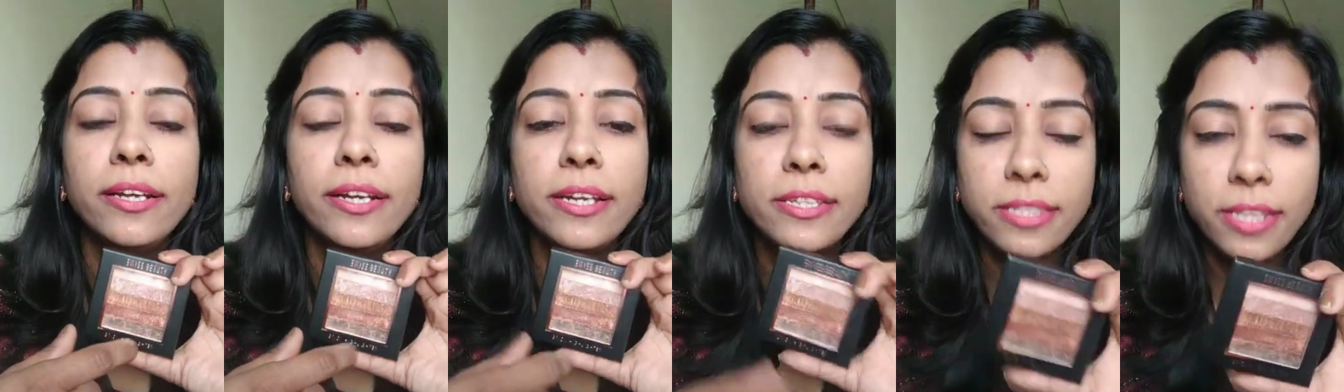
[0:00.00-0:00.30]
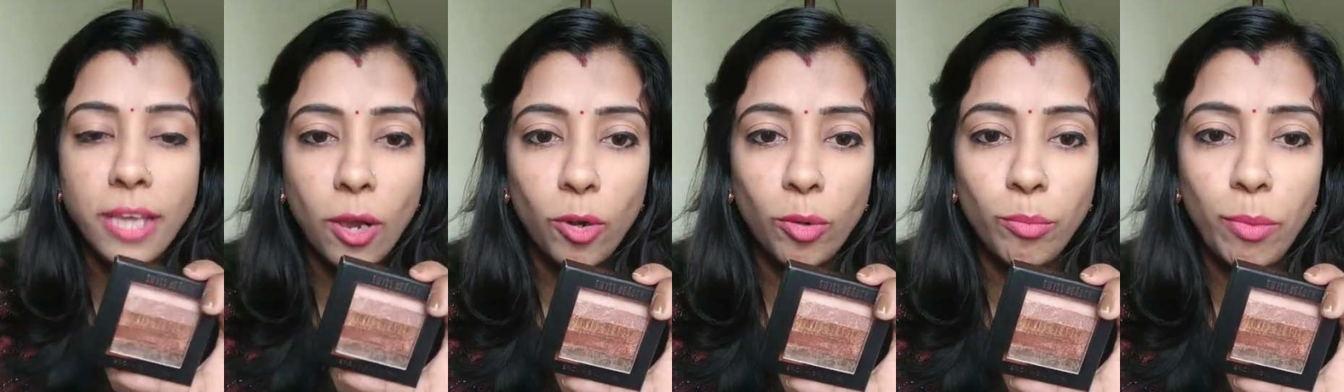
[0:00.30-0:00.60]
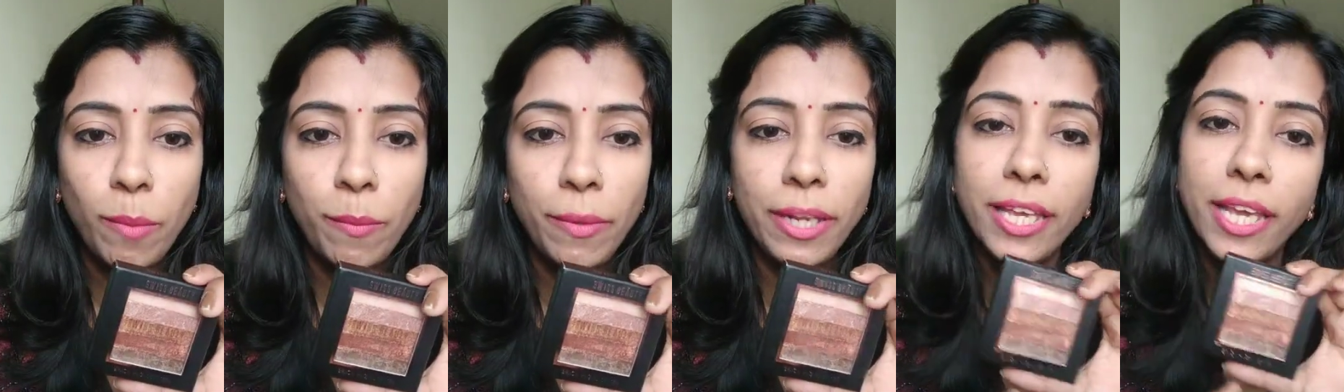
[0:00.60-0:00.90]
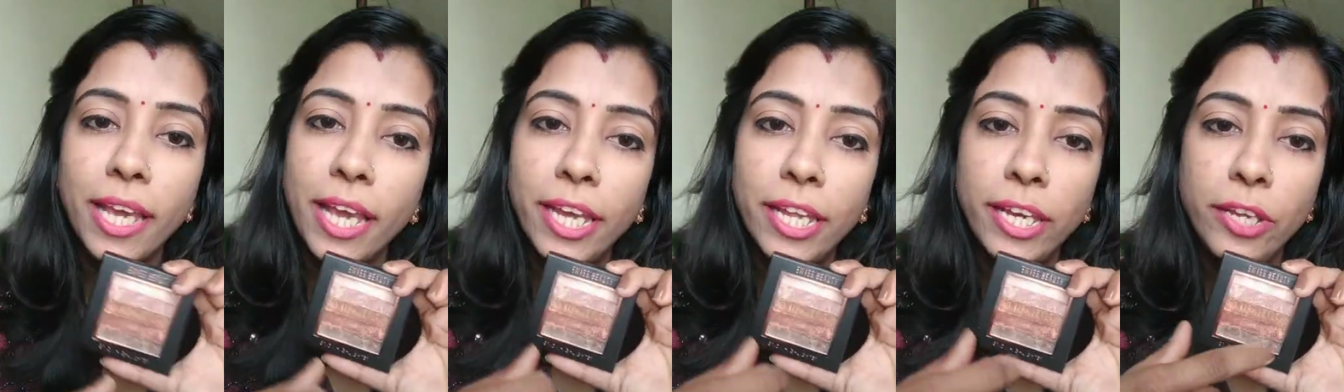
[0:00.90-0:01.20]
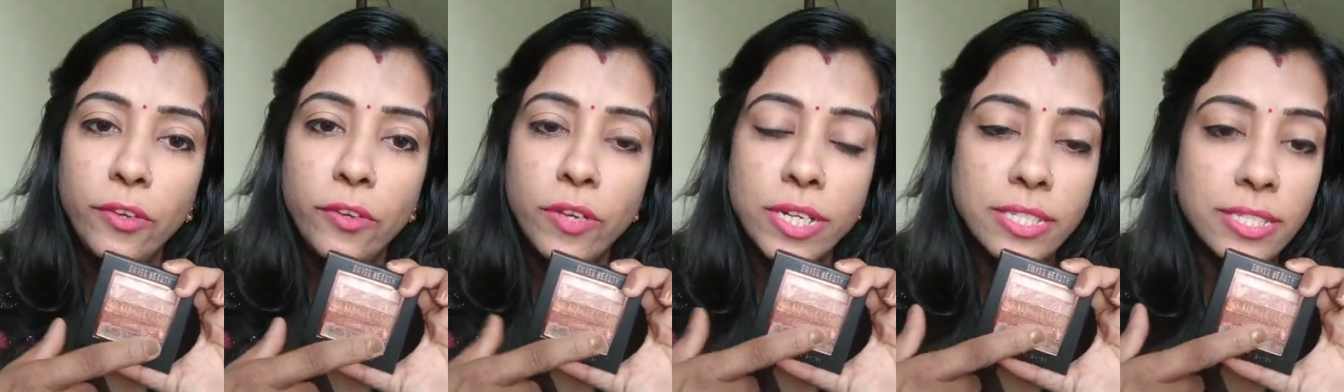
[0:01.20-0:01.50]
डिस्काउंट में मिल गया है
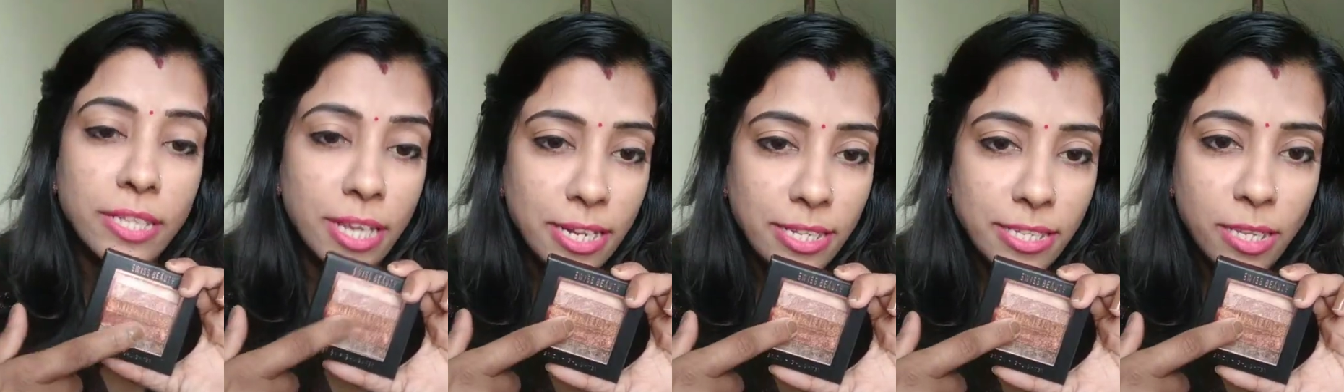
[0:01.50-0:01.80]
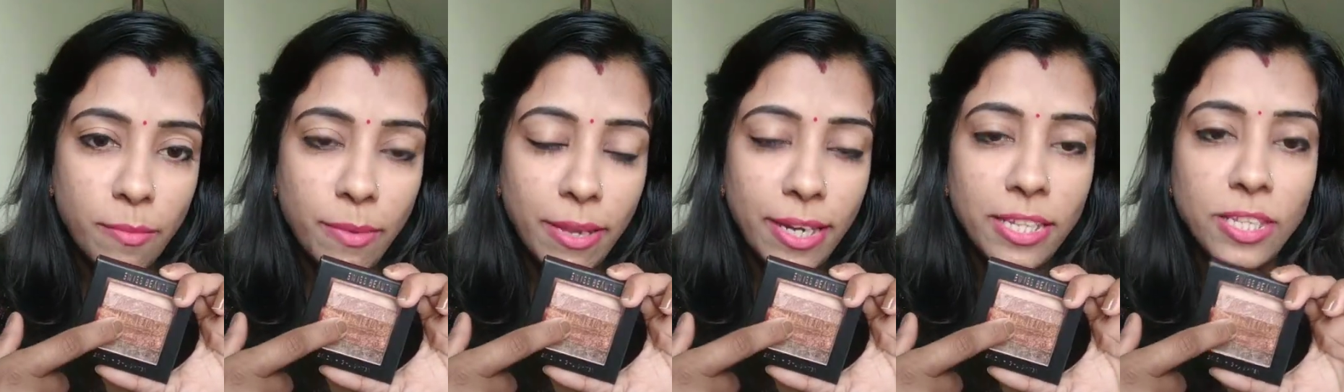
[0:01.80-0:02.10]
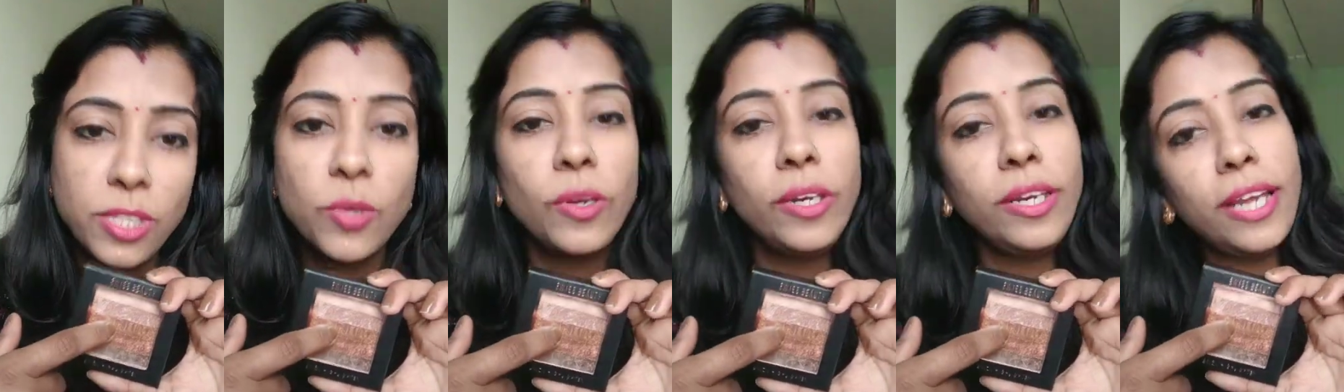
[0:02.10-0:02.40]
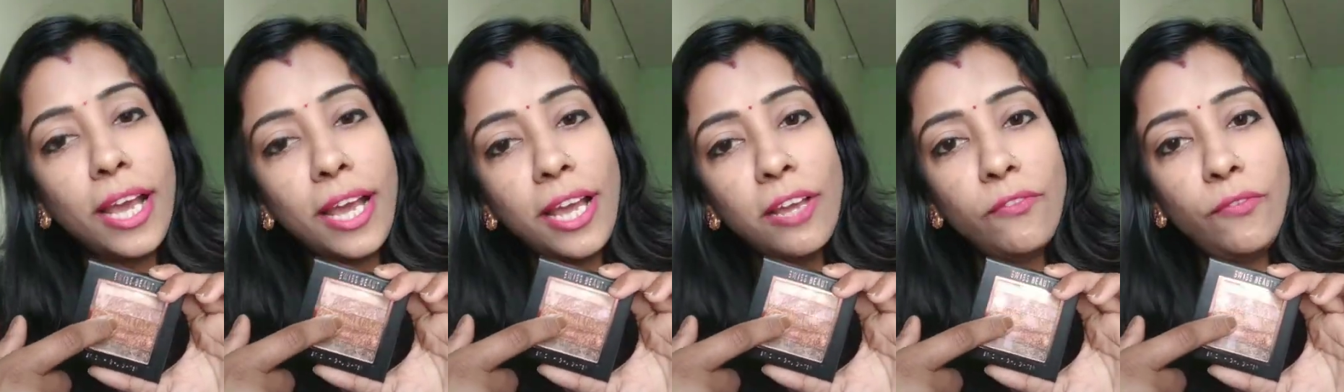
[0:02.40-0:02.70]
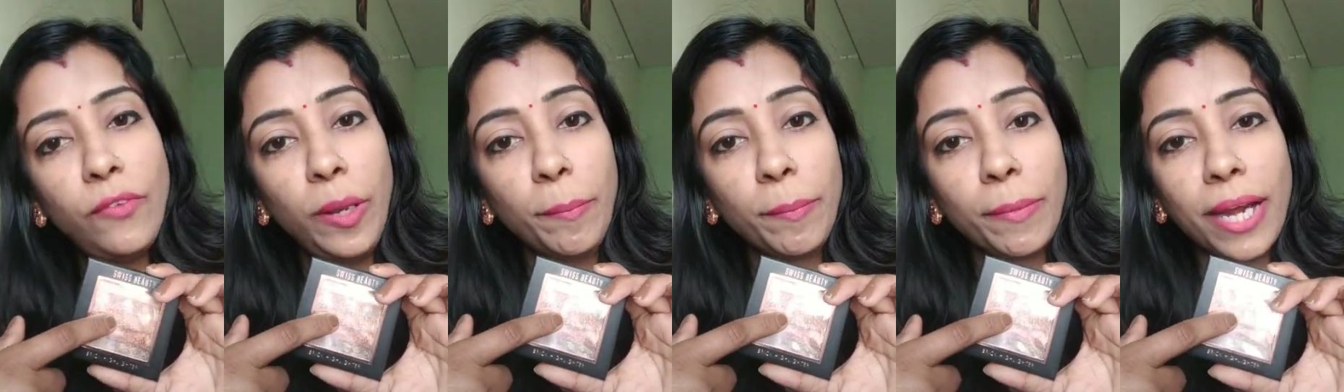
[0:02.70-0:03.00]
न्यू ईयर सेल से मैंने इसको लिया है
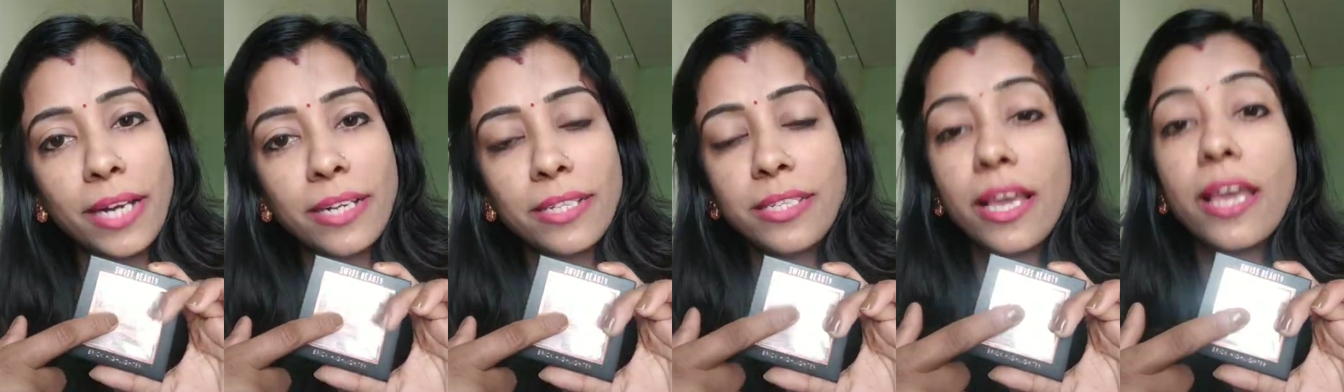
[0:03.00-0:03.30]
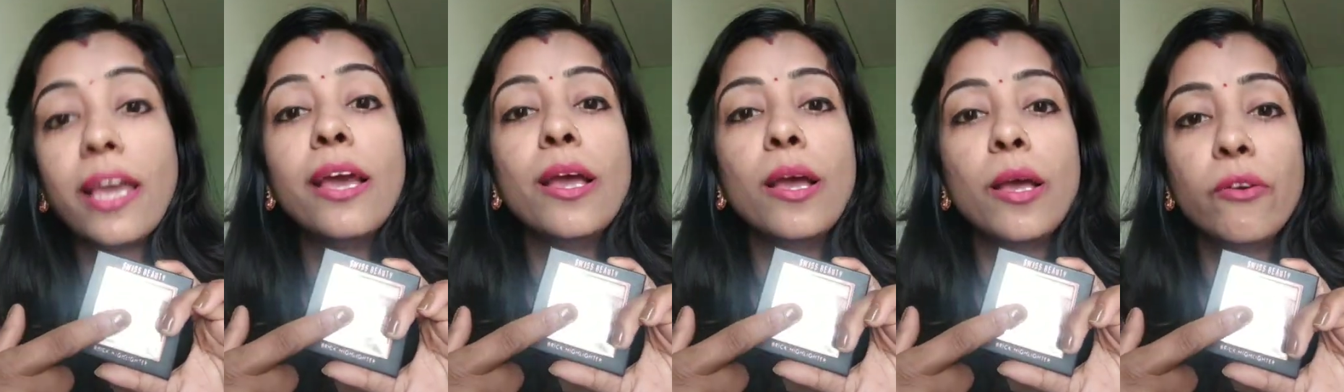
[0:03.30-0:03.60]
फ्लिपकार्ट से